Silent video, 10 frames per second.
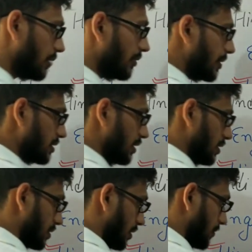है हमारे पास
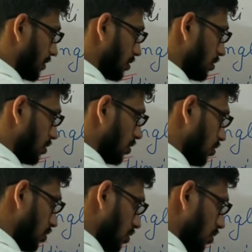इनस्क्रिप्ट
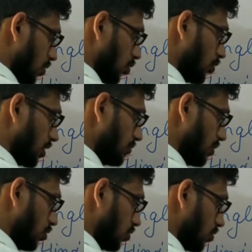क्योंकि इसमें
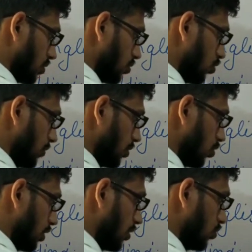नो कोड कोई भी
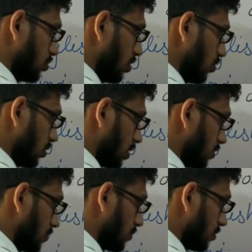कोड यूज़ नहीं होता
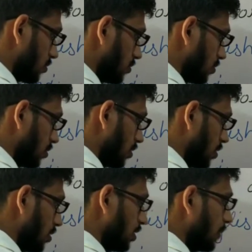
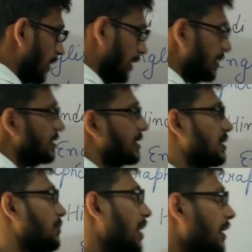ये मान लीजिए जैसा
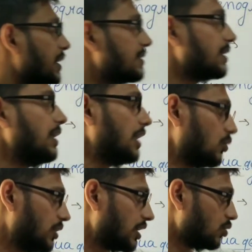अपना इंग्लिश का
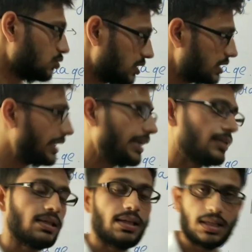लेआउट है ना उसी तरीके
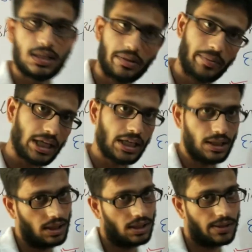से इनस्क्रिप्ट है
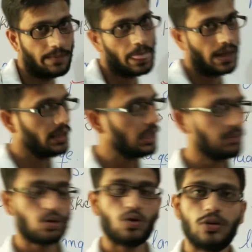हिंदी का हिंदी
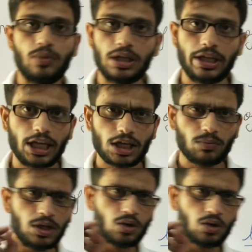में कोई भी एक भी